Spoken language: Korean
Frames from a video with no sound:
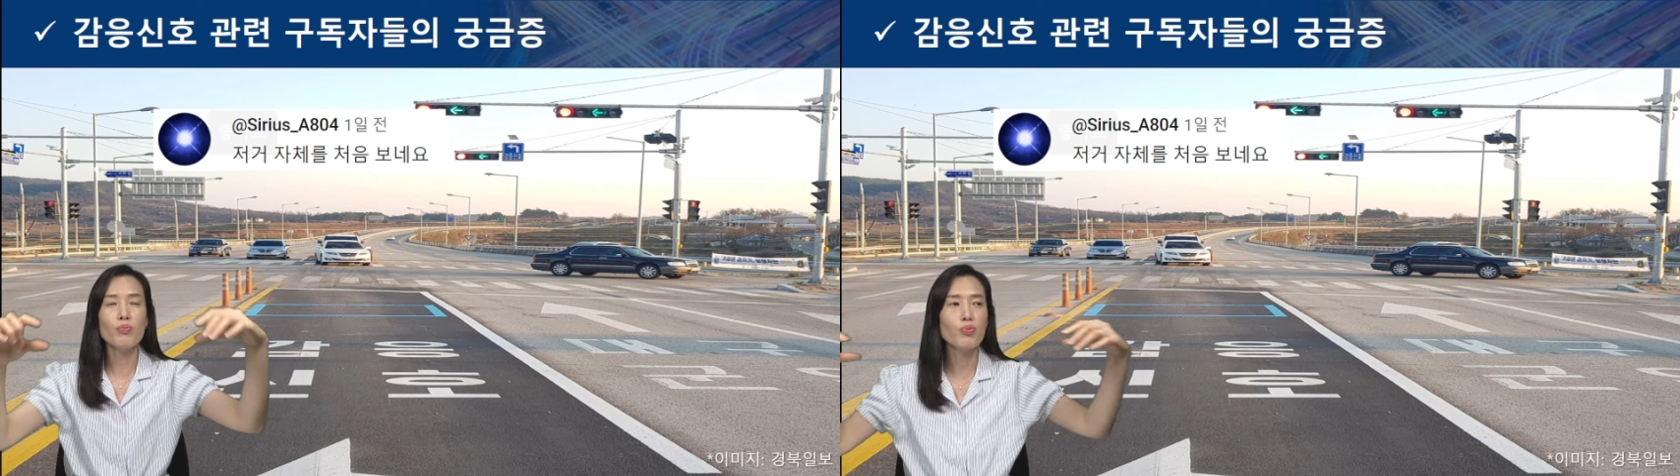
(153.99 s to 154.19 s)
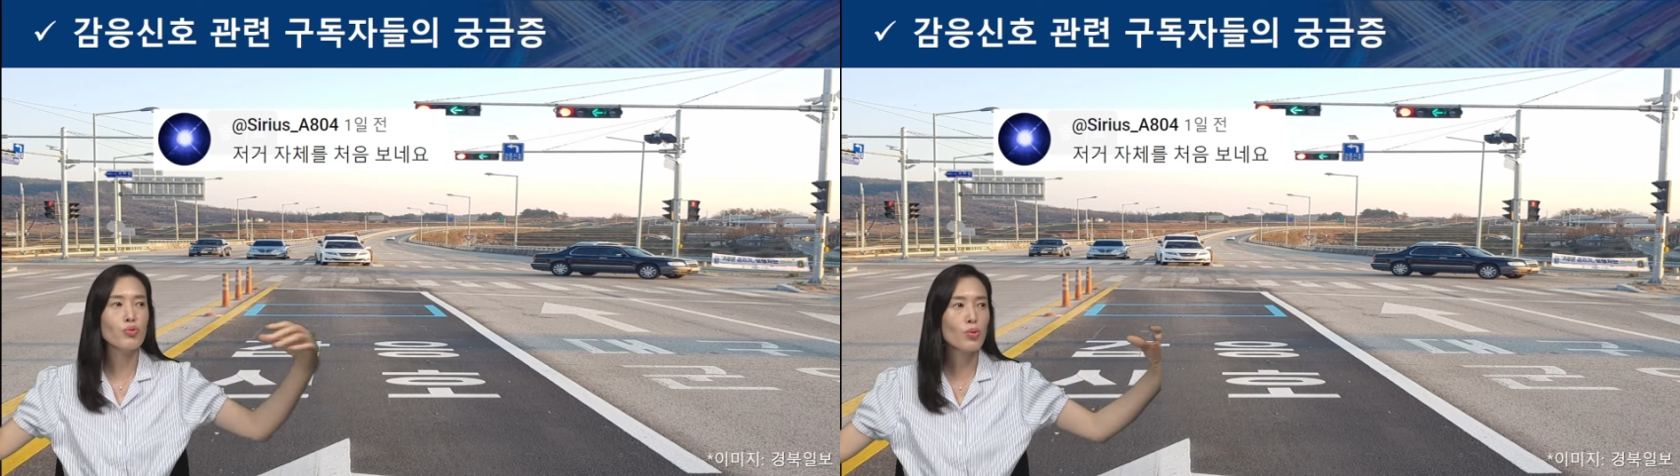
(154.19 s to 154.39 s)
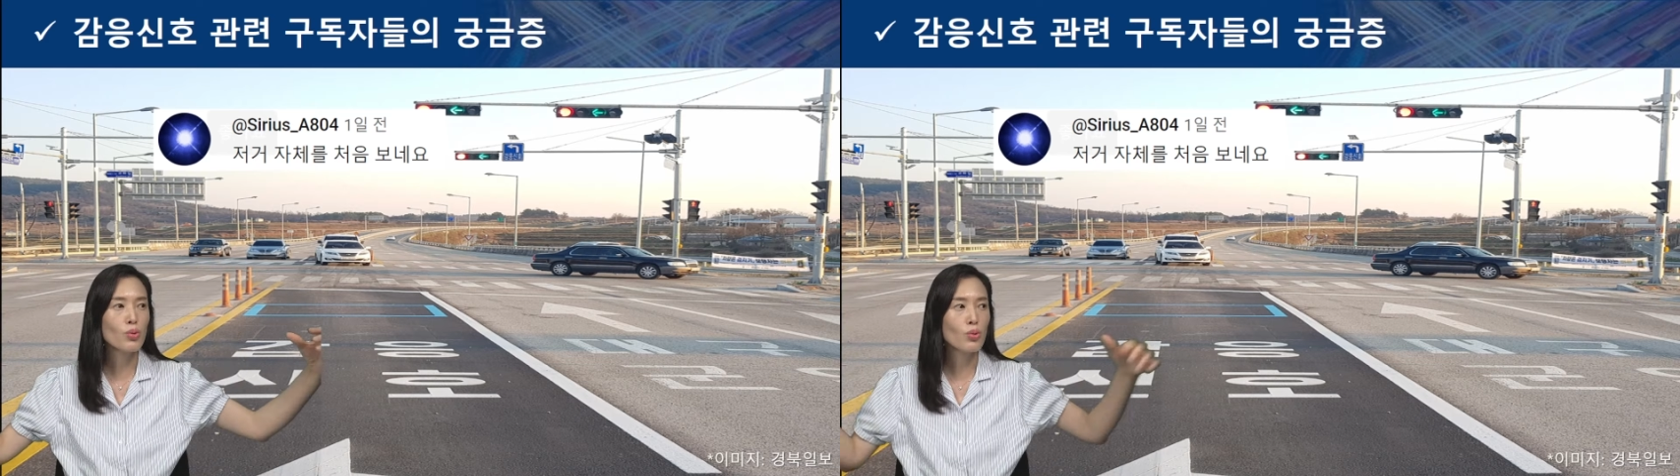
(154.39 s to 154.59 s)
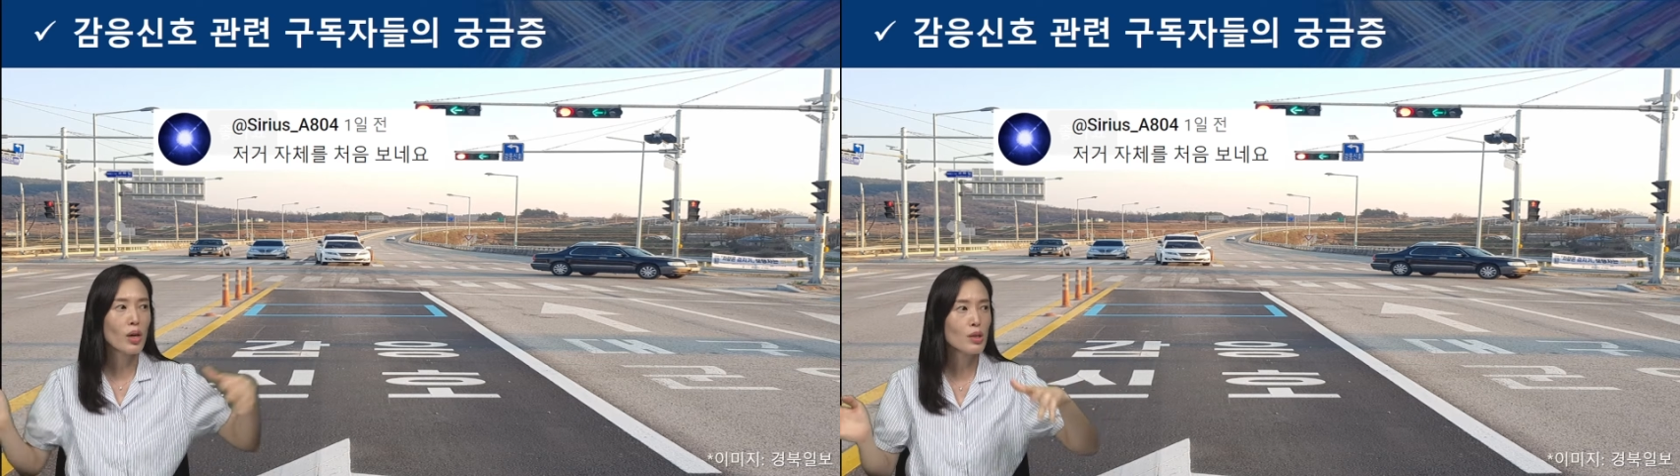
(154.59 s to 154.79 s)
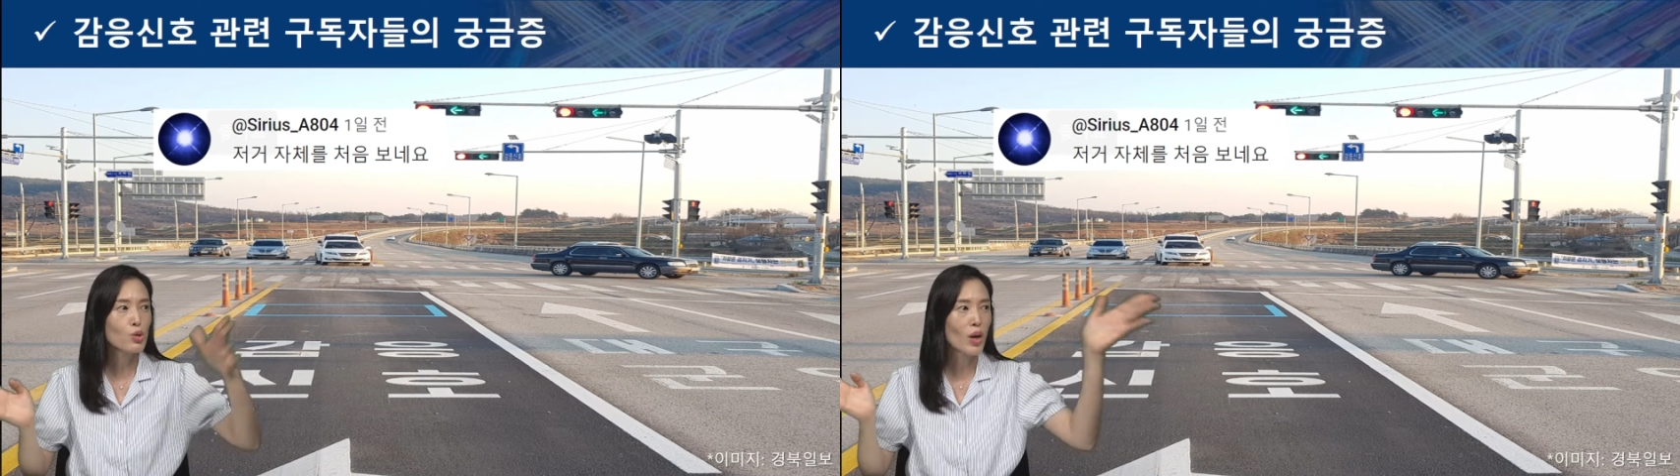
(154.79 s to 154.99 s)
부도로로
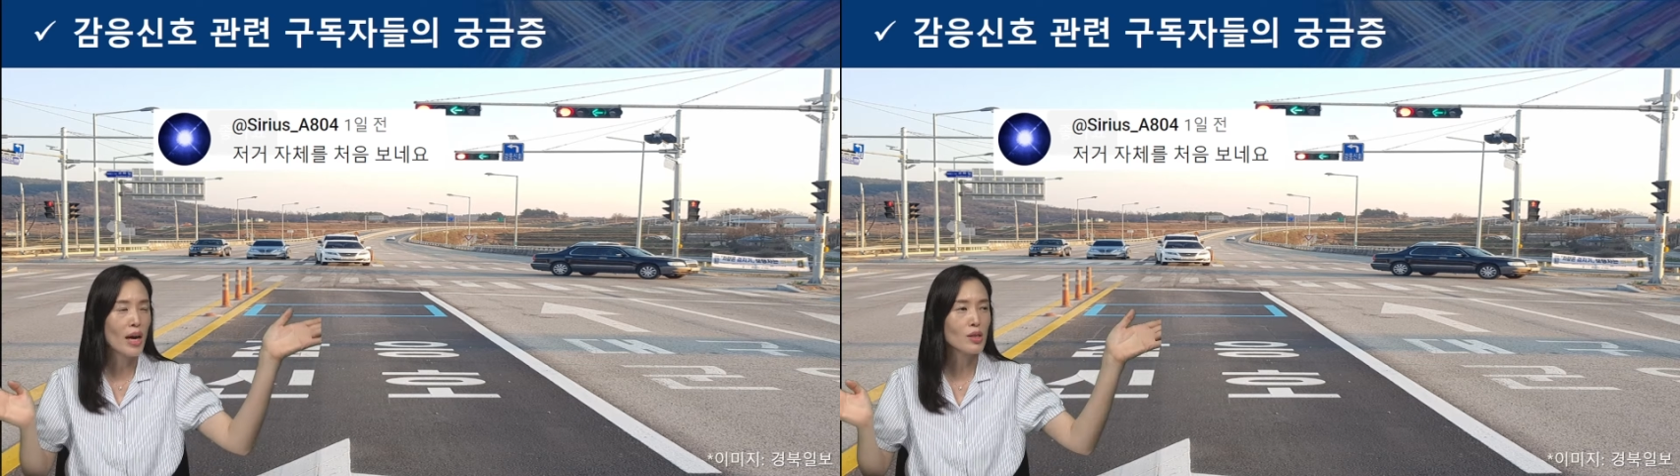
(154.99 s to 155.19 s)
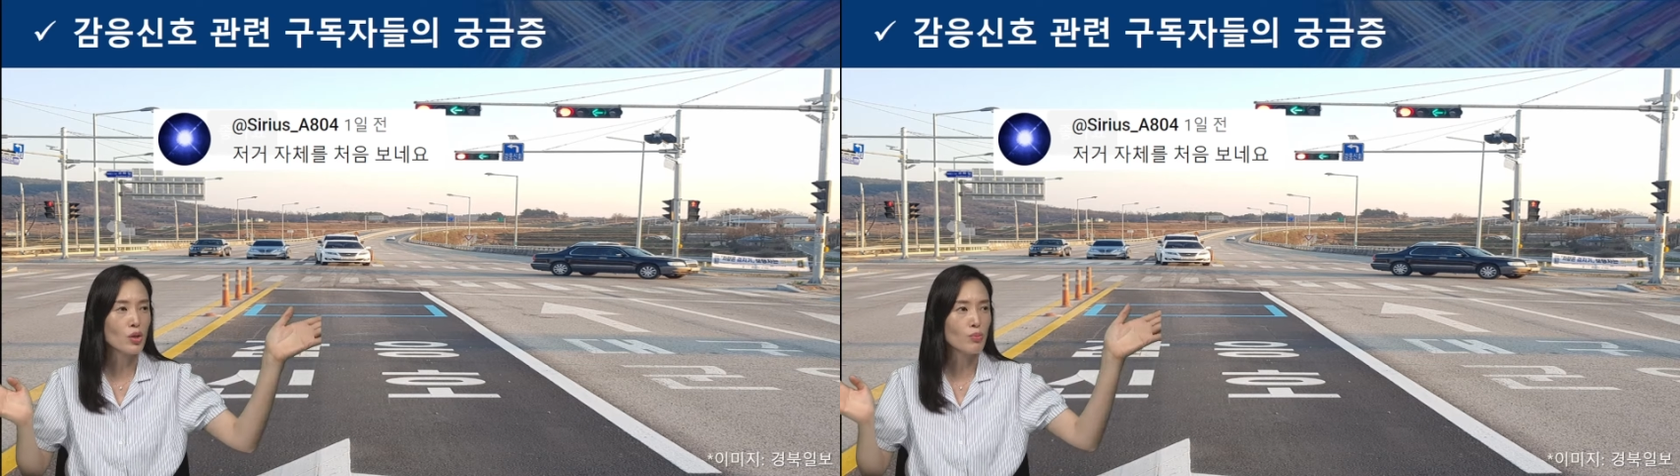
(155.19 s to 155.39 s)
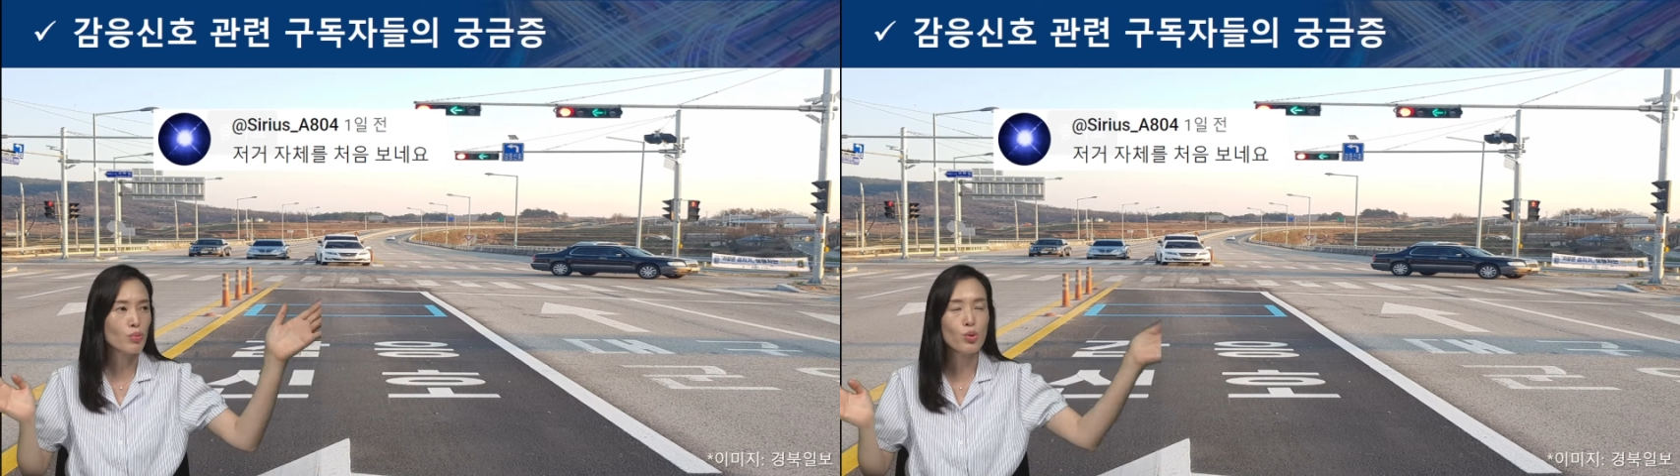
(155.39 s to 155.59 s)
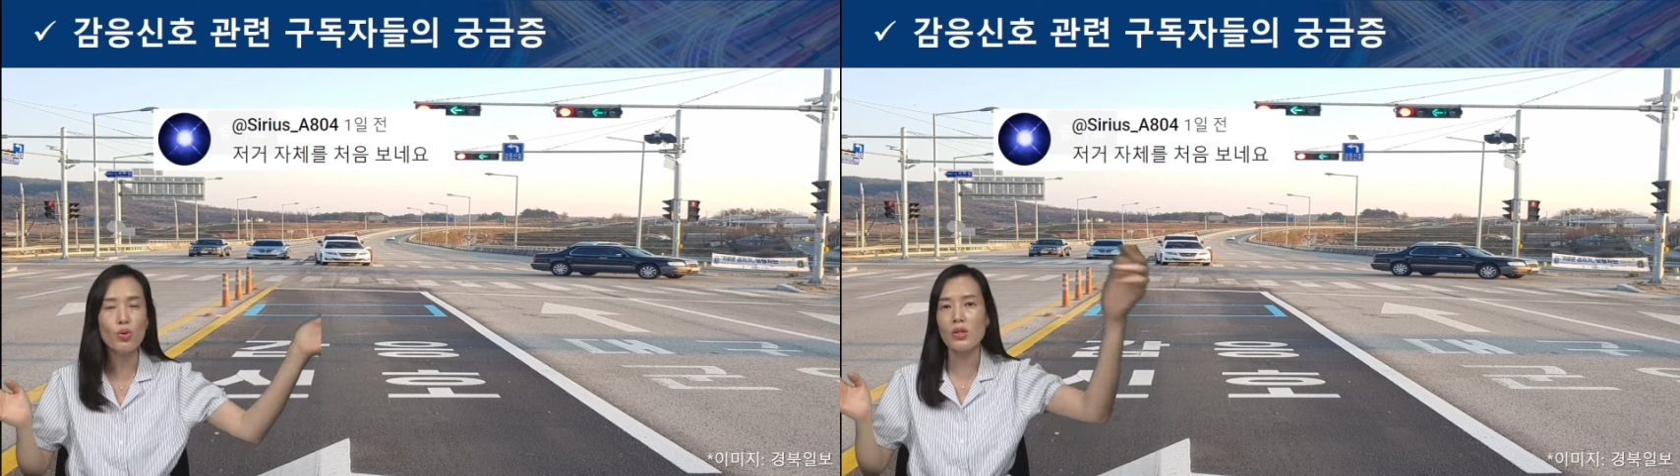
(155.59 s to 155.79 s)
가는 좌회전 부도로에서